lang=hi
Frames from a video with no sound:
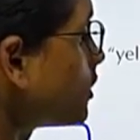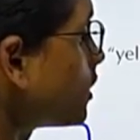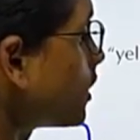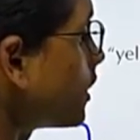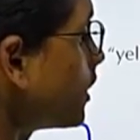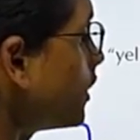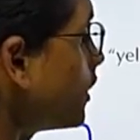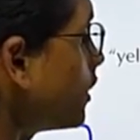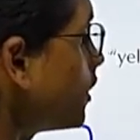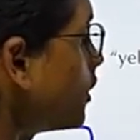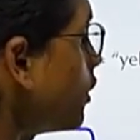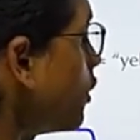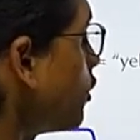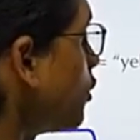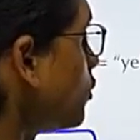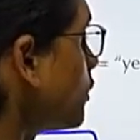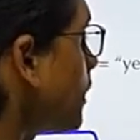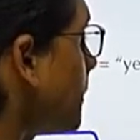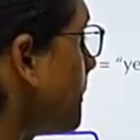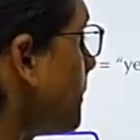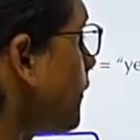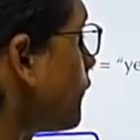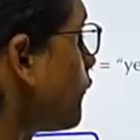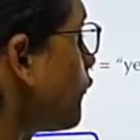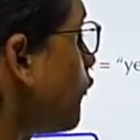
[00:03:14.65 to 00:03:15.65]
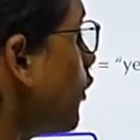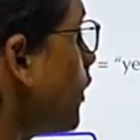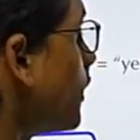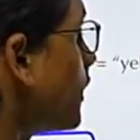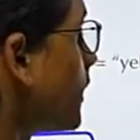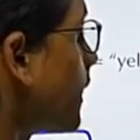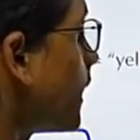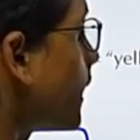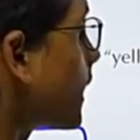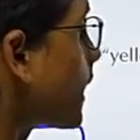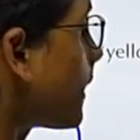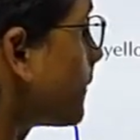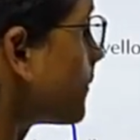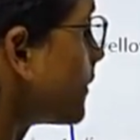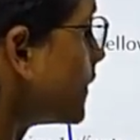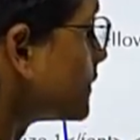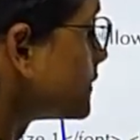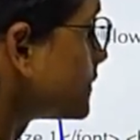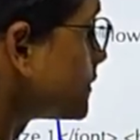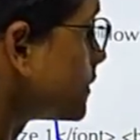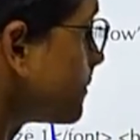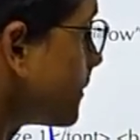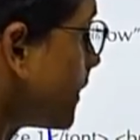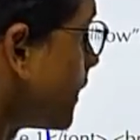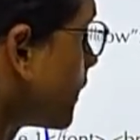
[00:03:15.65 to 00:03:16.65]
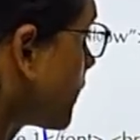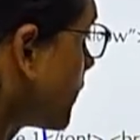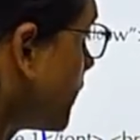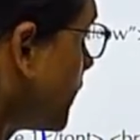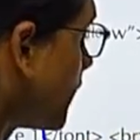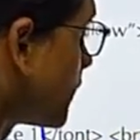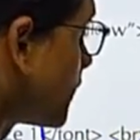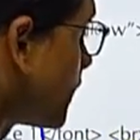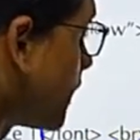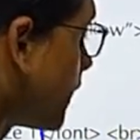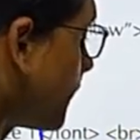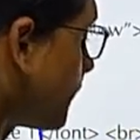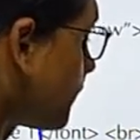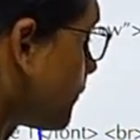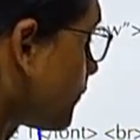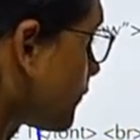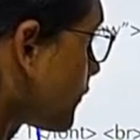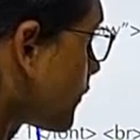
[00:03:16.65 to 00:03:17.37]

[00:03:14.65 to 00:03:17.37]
थ्री यहाँ पे फोन टेक का हमने इस्तेमाल किया था